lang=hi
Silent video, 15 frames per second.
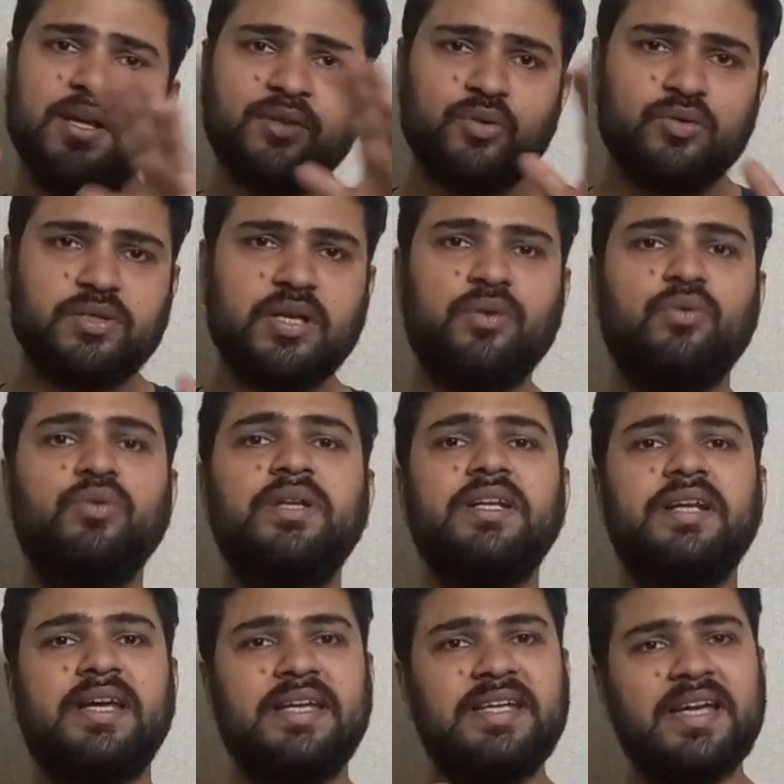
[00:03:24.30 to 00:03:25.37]
तो ज़रूरी
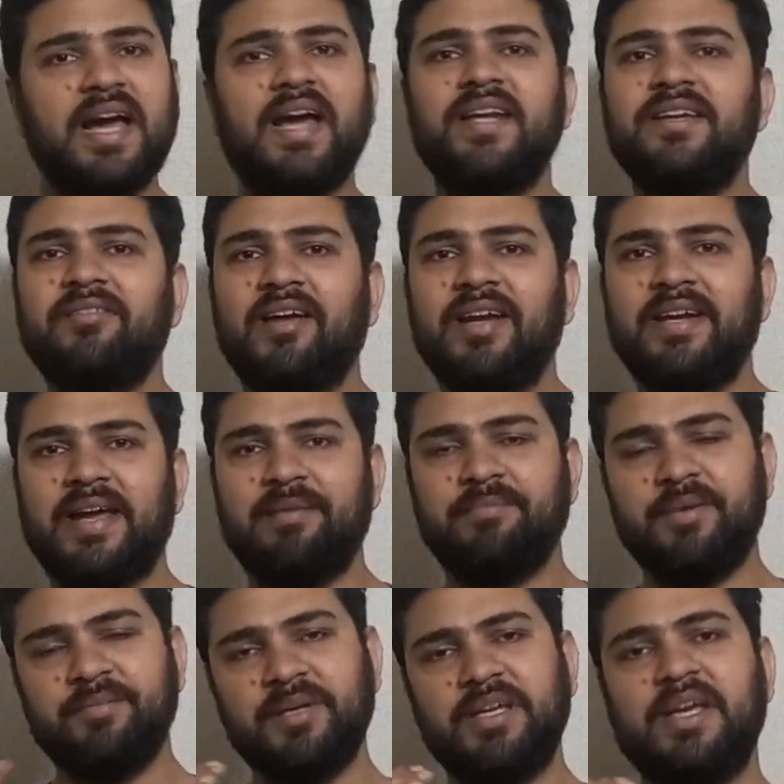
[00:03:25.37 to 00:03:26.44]
नहीं है आने आने वाले टाइम
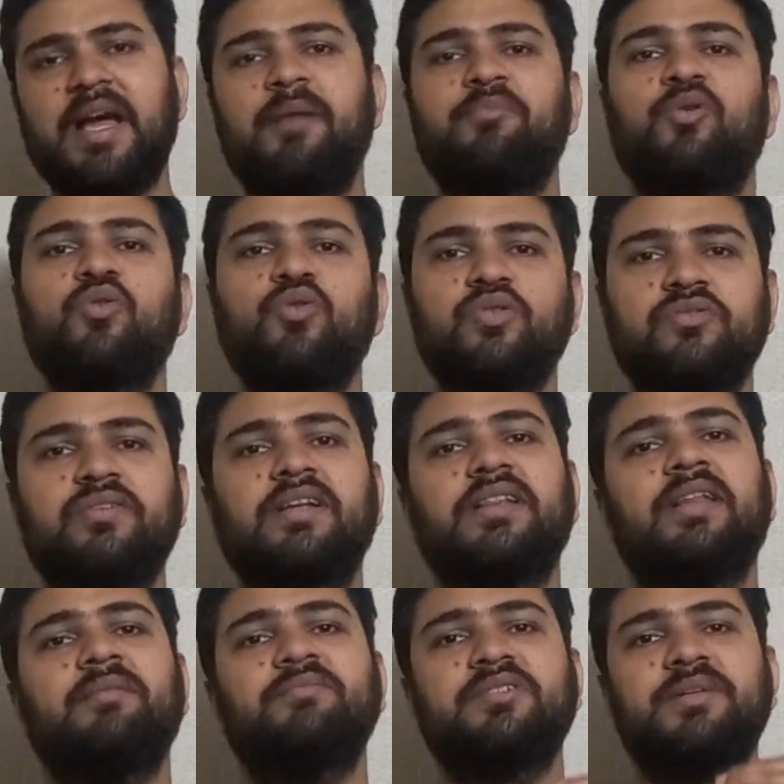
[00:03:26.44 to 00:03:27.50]
में भी कि आपको उस वक्त
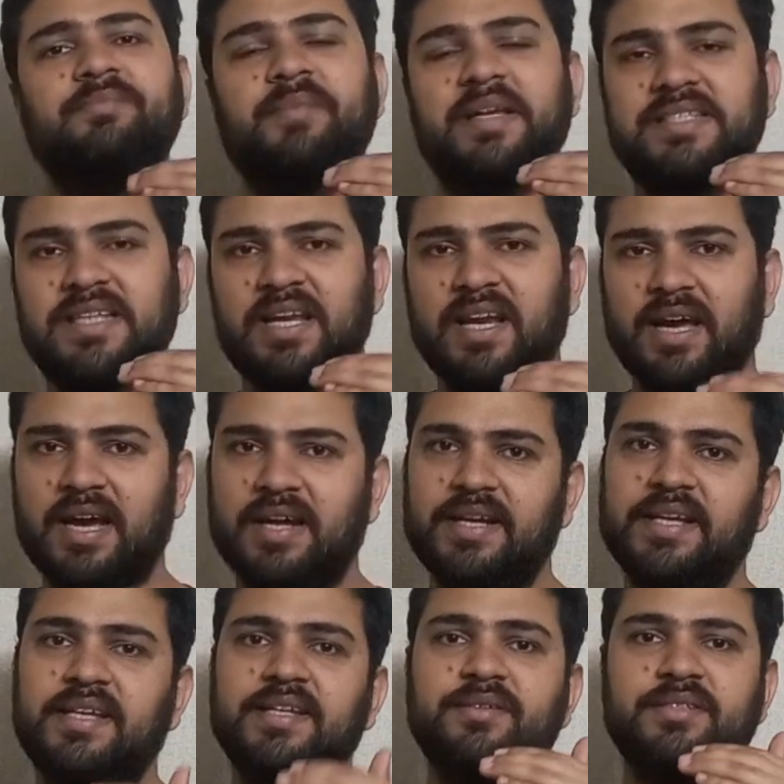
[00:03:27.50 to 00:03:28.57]
लमसम पैसा
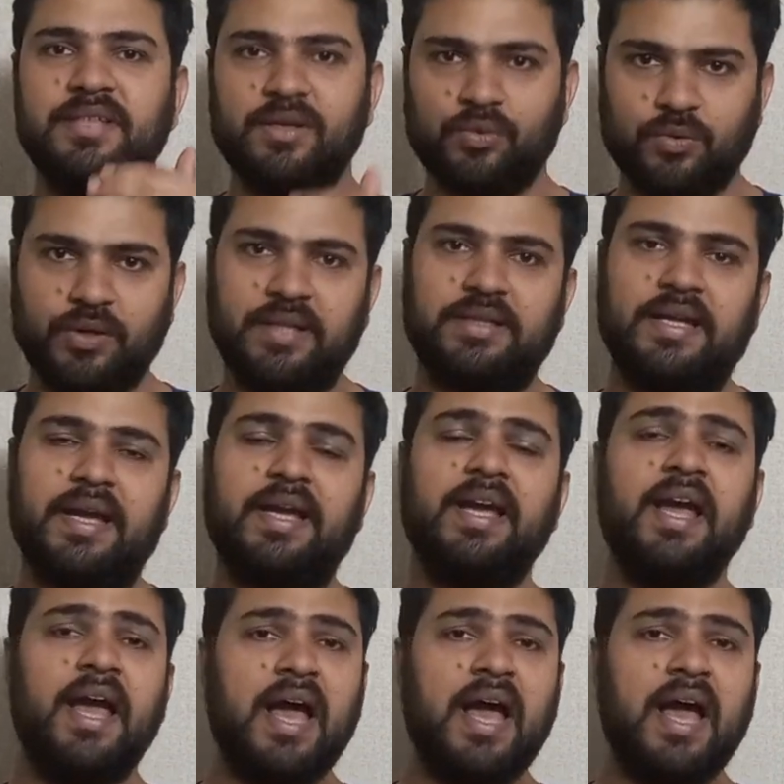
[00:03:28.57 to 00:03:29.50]
लगाने की ज़रूरत है